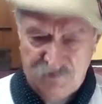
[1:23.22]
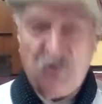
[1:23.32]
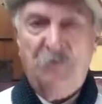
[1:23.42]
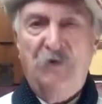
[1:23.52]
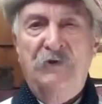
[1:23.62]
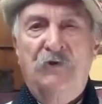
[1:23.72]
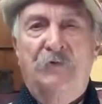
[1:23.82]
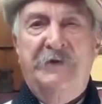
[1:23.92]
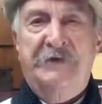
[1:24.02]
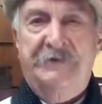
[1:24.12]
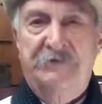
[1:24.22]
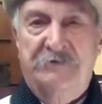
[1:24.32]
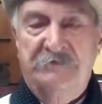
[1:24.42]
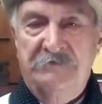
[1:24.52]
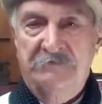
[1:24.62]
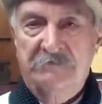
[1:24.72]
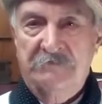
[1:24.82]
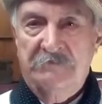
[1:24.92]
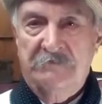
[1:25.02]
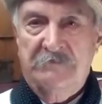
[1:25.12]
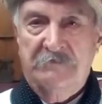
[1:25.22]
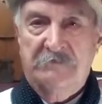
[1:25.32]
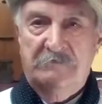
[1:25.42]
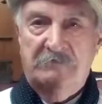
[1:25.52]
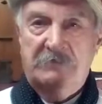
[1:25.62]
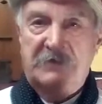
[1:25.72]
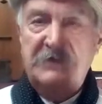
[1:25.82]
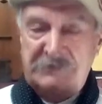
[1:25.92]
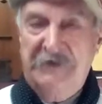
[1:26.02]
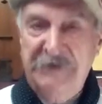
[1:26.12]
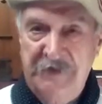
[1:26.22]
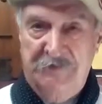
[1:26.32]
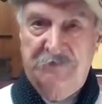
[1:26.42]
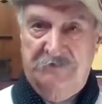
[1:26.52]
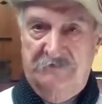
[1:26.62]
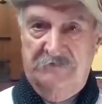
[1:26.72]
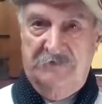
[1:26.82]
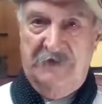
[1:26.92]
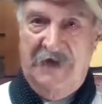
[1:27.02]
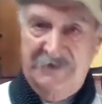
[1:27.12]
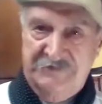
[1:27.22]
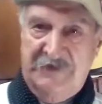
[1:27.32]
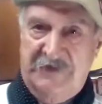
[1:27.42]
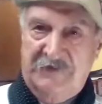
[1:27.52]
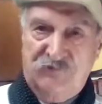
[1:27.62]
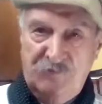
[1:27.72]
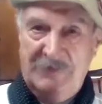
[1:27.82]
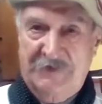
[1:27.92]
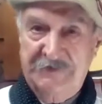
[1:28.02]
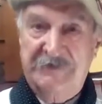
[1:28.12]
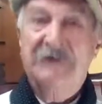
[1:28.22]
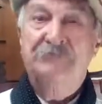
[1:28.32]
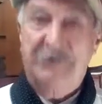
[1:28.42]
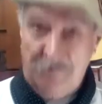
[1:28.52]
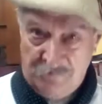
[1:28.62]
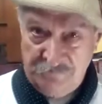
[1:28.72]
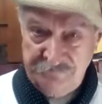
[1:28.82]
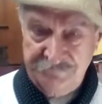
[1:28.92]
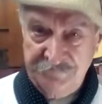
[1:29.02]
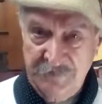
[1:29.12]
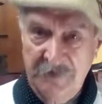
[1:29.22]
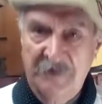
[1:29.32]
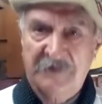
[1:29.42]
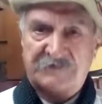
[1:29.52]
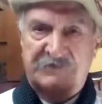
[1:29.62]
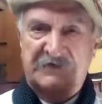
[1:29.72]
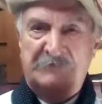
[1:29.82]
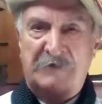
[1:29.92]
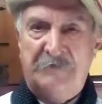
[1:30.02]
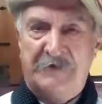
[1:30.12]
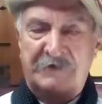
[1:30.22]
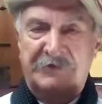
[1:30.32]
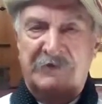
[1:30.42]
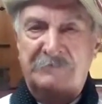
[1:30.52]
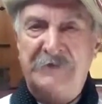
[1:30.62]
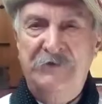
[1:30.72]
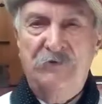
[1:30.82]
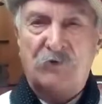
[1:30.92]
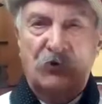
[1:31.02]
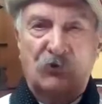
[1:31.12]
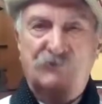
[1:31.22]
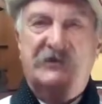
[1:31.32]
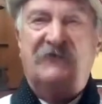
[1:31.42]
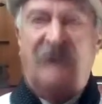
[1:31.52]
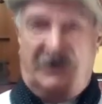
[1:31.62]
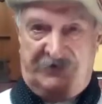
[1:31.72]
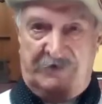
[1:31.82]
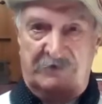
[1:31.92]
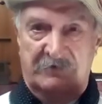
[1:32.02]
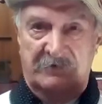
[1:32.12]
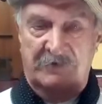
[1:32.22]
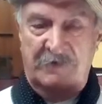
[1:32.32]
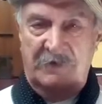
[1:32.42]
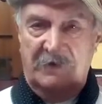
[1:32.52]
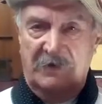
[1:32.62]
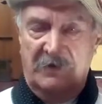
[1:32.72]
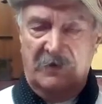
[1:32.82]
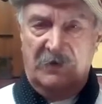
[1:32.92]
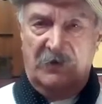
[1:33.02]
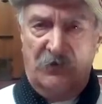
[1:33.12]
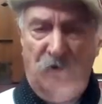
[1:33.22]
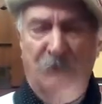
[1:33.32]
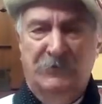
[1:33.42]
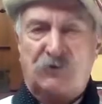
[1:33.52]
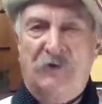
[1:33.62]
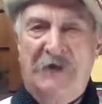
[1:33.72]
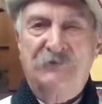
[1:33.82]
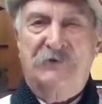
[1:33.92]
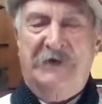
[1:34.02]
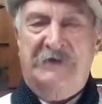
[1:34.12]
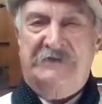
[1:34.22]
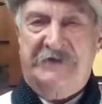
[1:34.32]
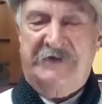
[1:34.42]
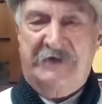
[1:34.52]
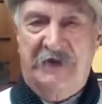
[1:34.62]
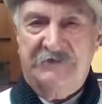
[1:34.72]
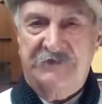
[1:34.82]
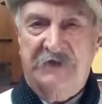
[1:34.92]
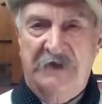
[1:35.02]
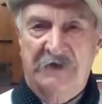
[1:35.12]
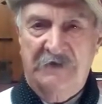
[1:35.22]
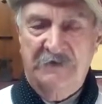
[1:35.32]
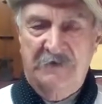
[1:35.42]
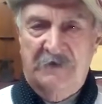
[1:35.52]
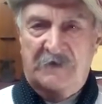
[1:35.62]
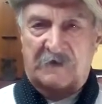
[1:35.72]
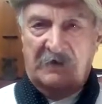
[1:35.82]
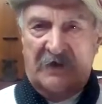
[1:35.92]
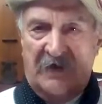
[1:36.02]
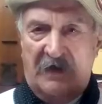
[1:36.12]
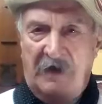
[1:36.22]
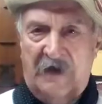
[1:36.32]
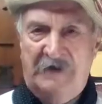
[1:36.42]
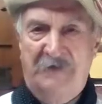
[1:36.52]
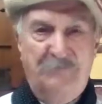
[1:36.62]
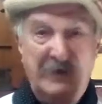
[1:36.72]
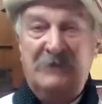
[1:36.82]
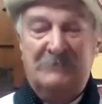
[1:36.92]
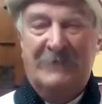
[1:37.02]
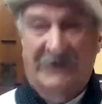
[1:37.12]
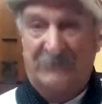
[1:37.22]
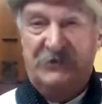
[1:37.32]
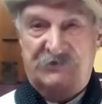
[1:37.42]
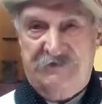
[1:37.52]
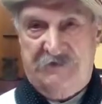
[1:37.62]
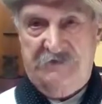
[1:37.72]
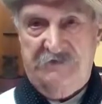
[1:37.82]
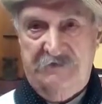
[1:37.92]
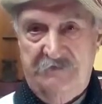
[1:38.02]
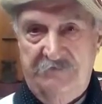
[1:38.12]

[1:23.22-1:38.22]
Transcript: tomó el gobierno interino antes que asuma el general Perón. Se llamaba Edelmiro J. Farrell lo vi tocando la guitarra clásica a las mil maravillas.